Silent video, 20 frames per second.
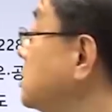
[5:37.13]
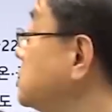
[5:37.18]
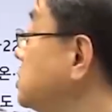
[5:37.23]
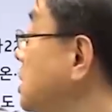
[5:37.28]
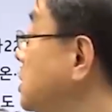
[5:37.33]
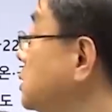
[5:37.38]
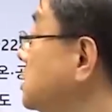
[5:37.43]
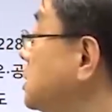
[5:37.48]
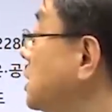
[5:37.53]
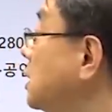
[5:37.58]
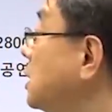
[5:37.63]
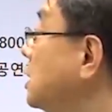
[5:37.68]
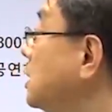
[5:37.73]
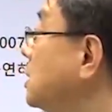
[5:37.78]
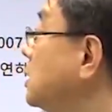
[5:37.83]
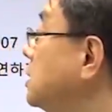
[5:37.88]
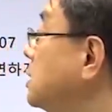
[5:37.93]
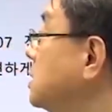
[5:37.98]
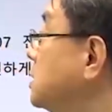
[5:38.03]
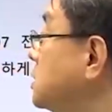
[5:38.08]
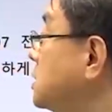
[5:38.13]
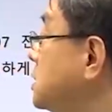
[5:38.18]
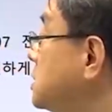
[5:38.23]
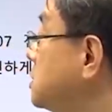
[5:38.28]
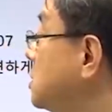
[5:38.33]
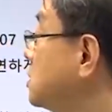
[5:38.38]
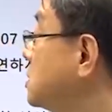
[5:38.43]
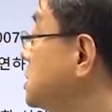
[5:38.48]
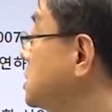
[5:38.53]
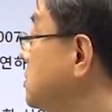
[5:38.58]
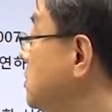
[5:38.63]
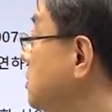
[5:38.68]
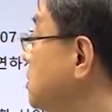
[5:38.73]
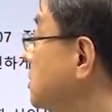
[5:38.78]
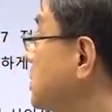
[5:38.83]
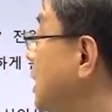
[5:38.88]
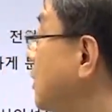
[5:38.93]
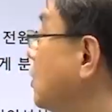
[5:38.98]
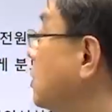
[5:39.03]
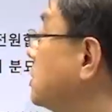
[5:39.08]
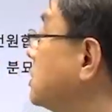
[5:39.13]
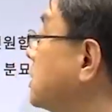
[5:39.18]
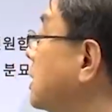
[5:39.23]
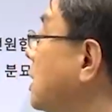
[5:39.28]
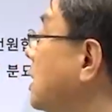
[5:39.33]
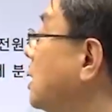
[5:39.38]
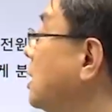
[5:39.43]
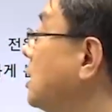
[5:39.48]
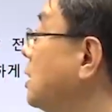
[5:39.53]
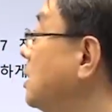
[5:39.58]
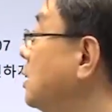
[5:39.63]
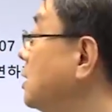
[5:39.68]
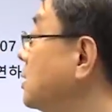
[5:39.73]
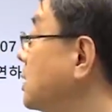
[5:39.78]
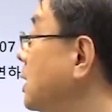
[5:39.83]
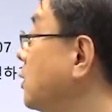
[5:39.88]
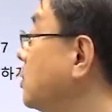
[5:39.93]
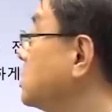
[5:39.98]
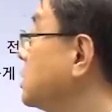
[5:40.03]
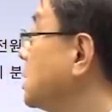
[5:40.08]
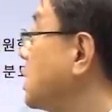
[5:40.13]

최근에 2021년 4월달 4월달